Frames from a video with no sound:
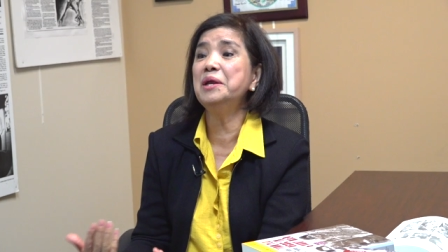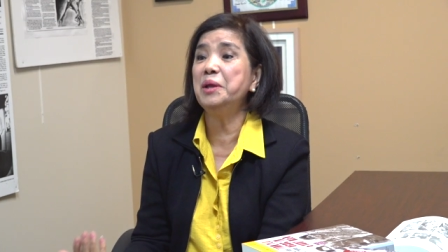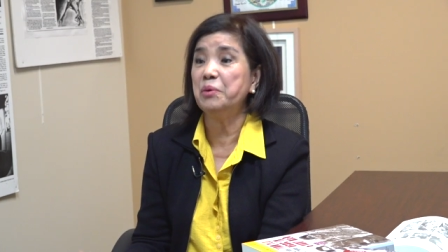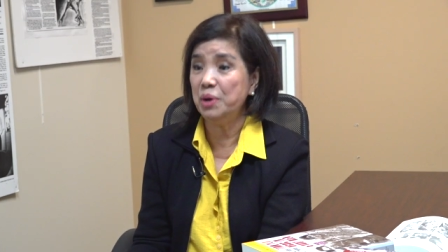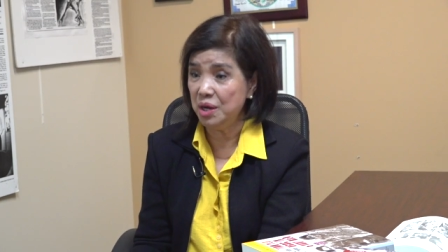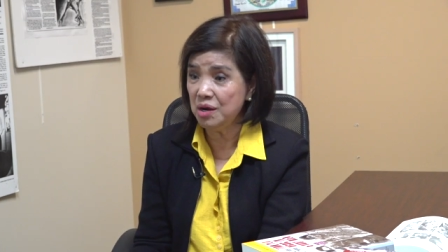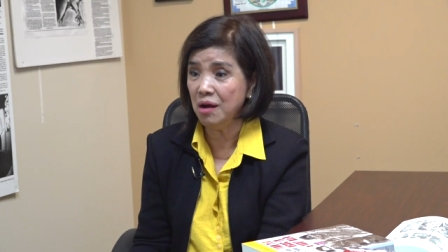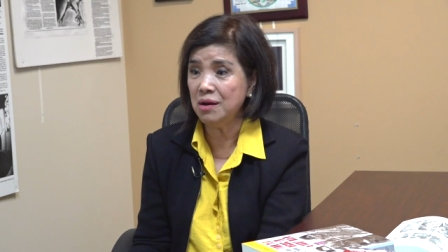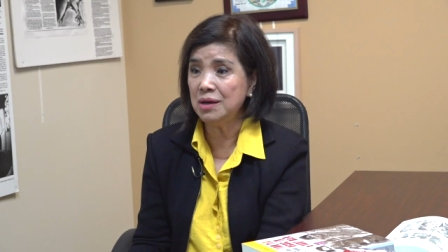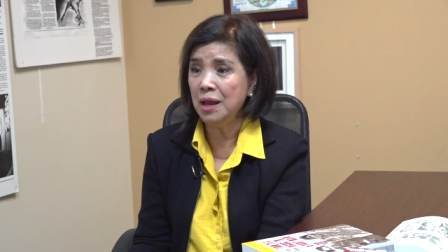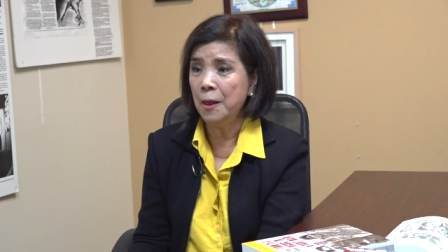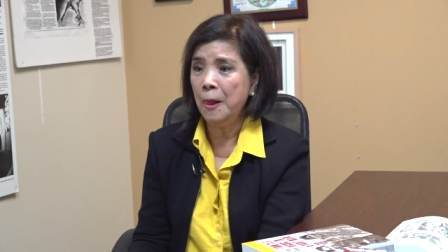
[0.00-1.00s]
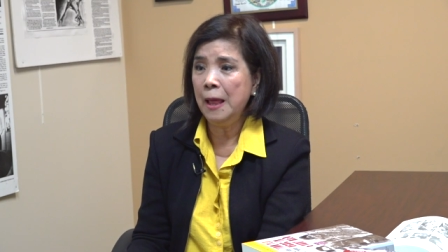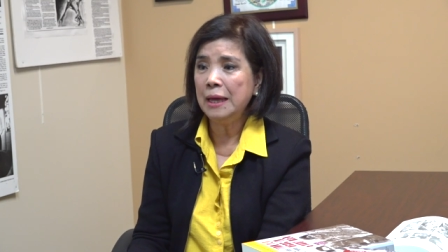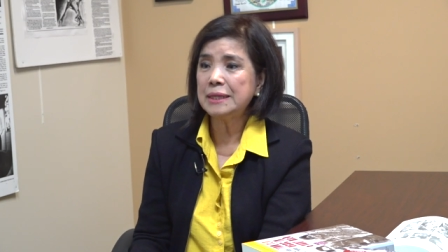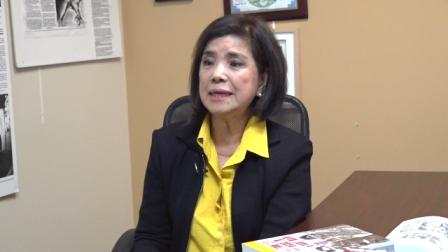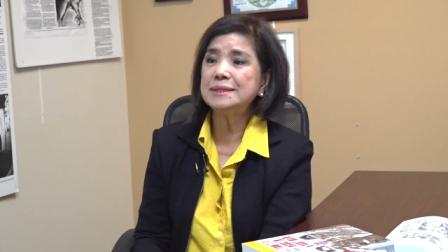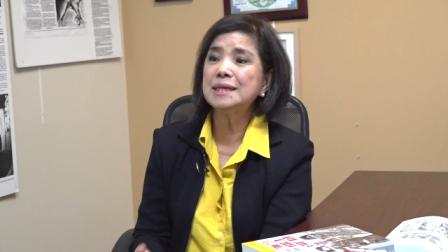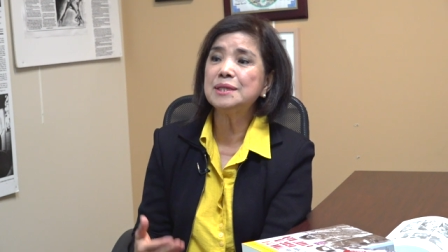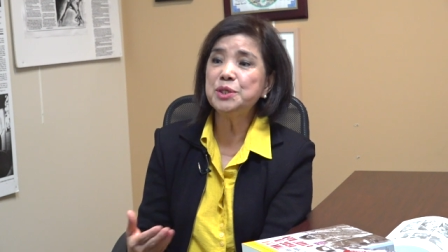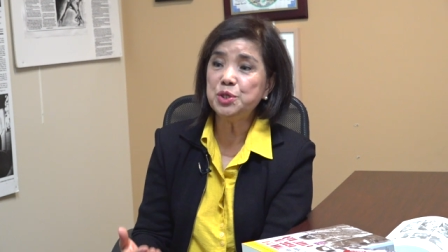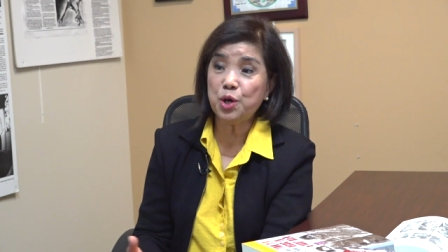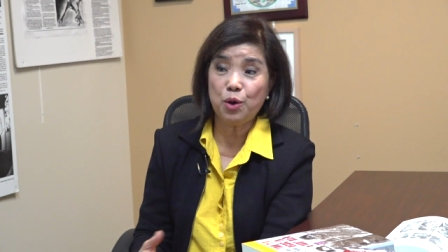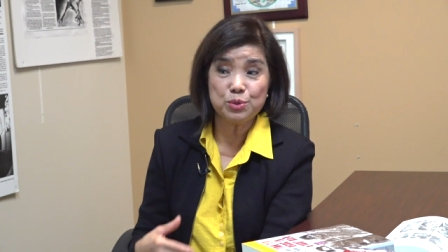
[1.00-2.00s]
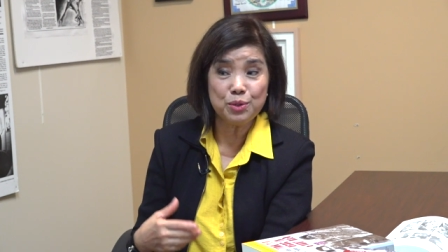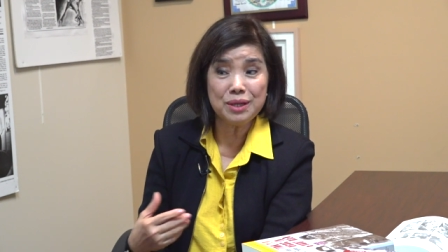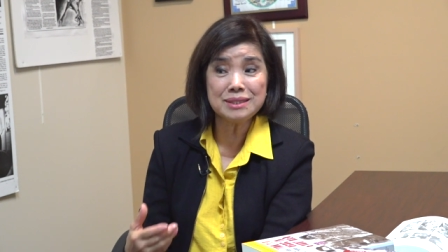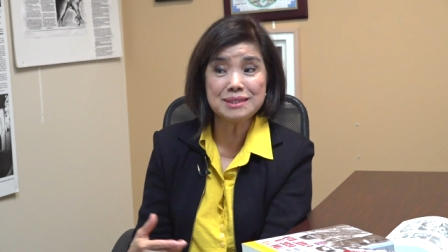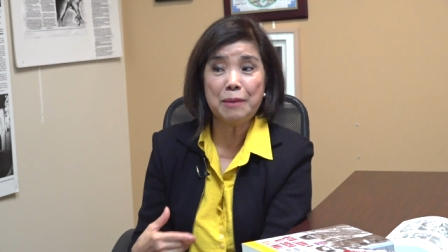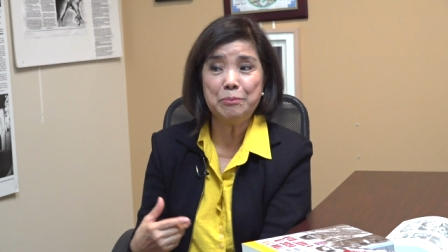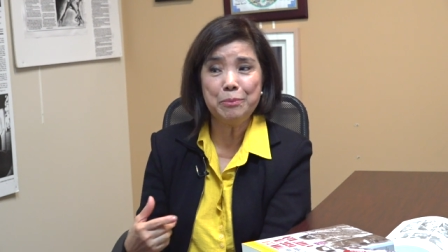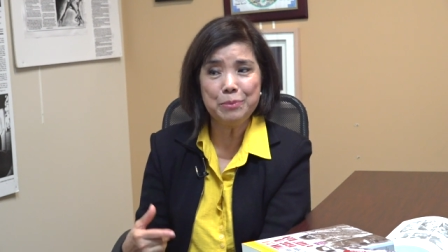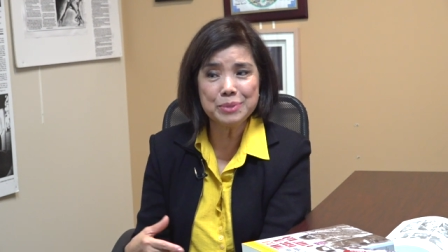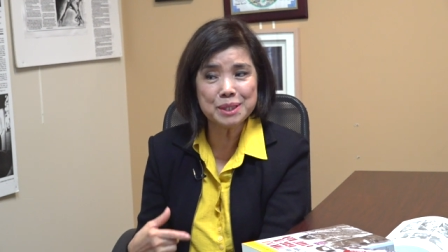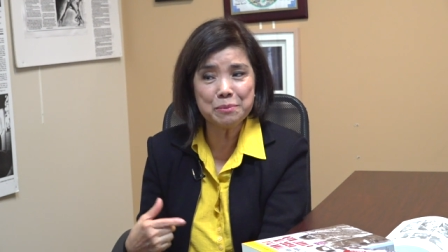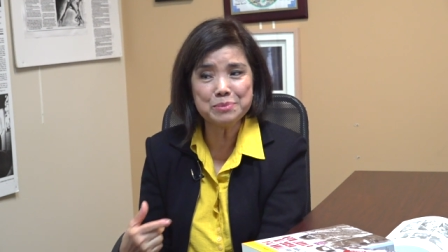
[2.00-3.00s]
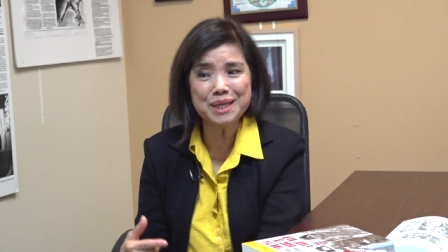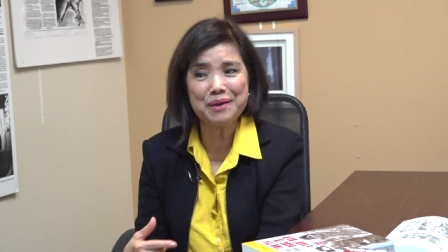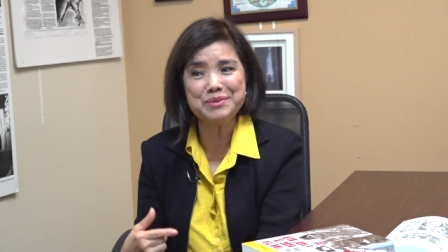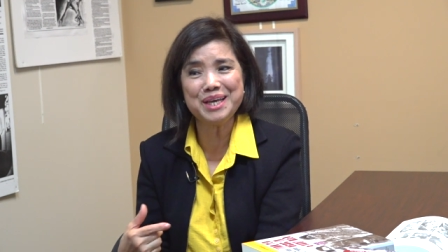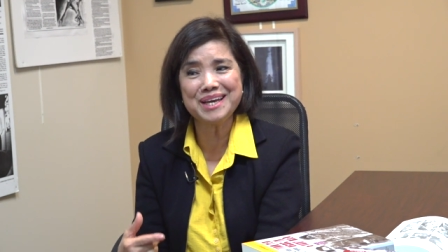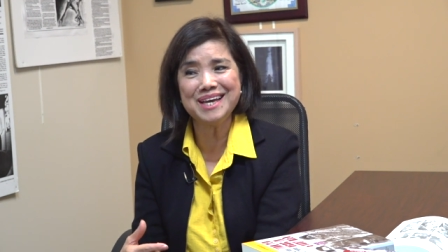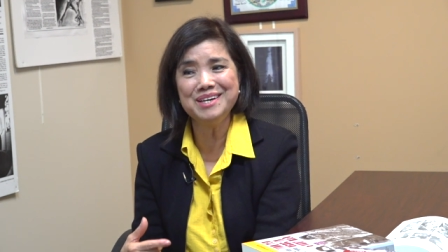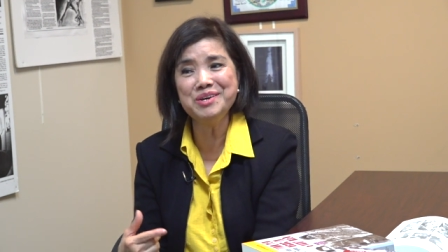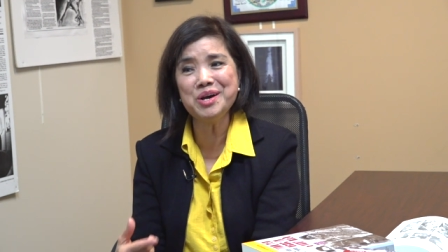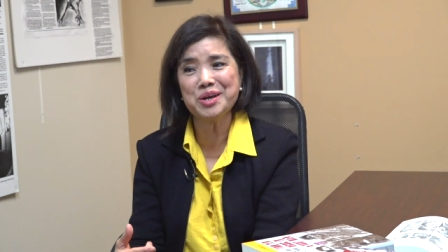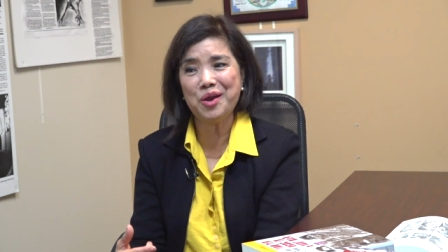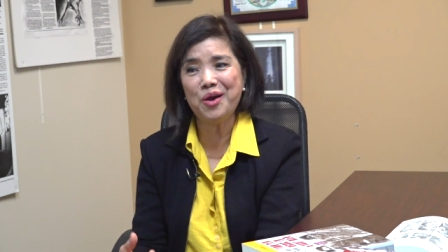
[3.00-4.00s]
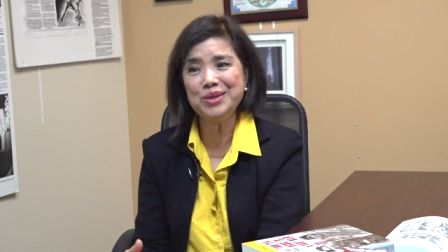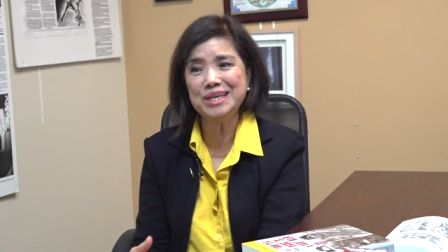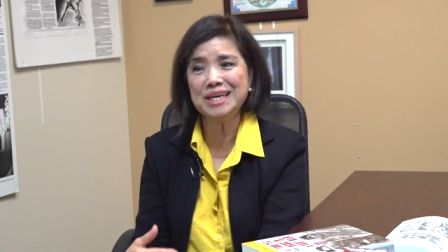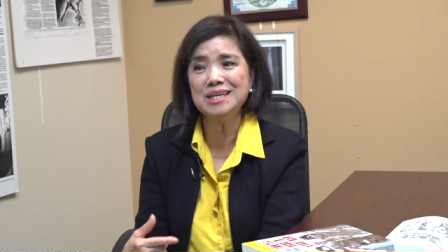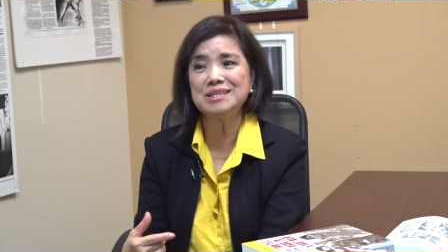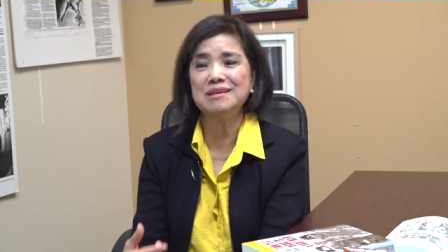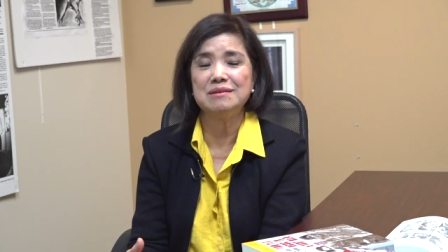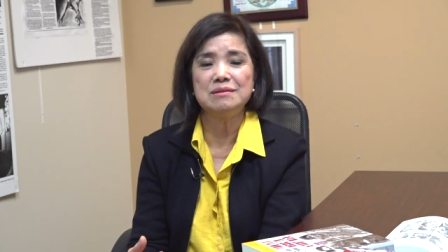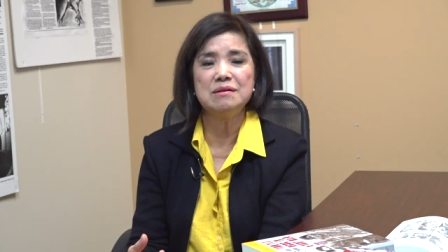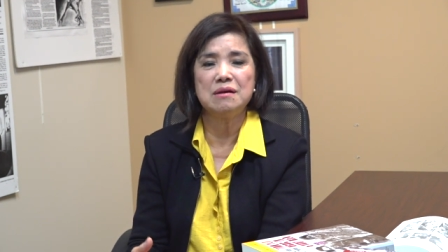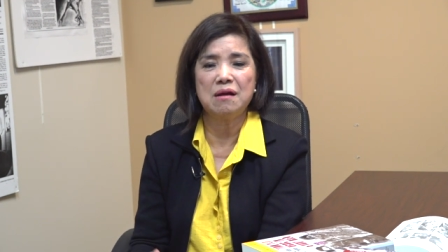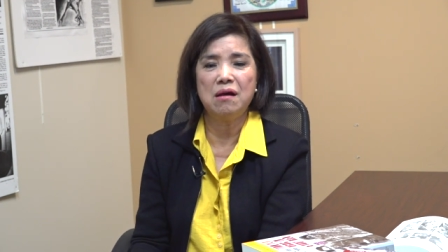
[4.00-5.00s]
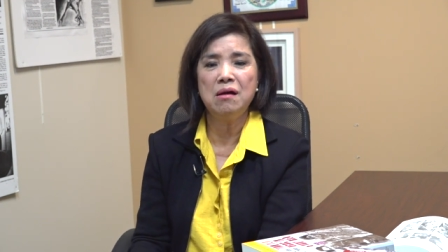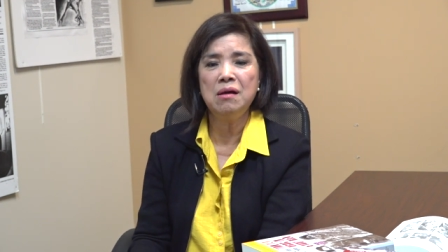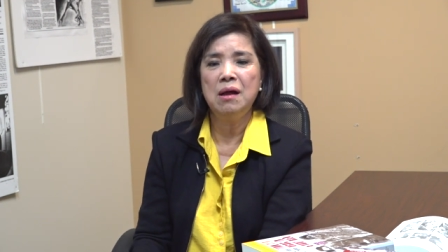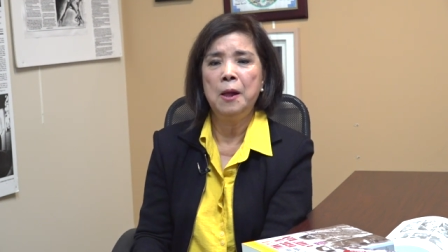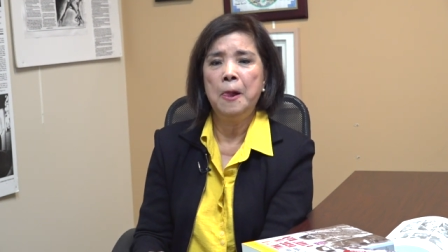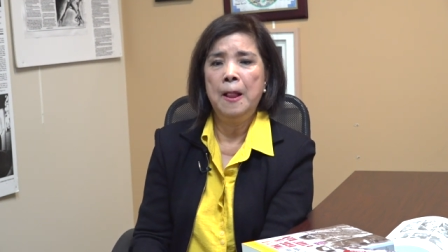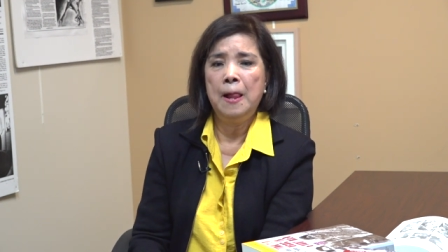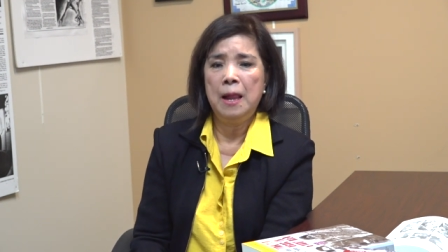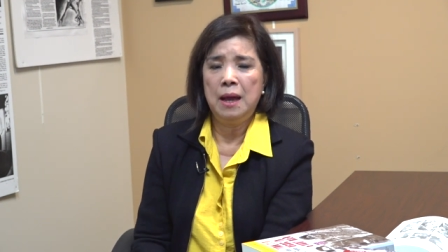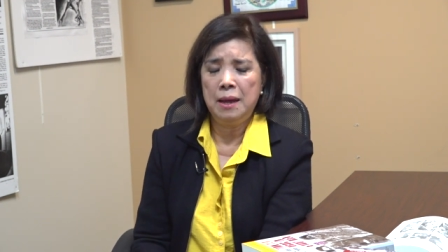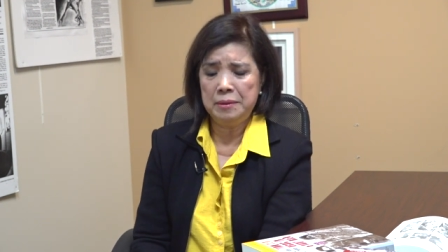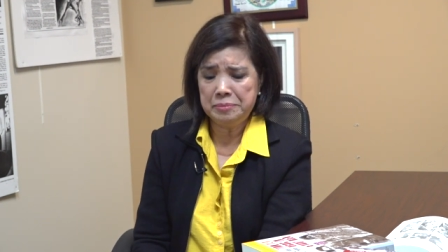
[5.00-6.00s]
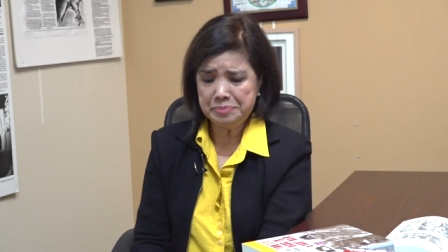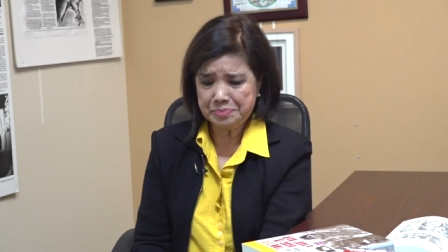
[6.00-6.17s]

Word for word: điều lớn hơn thành ra từ nhỏ tôi đã tập sống theo những cái ước đó những cái tưởng tượng đó à,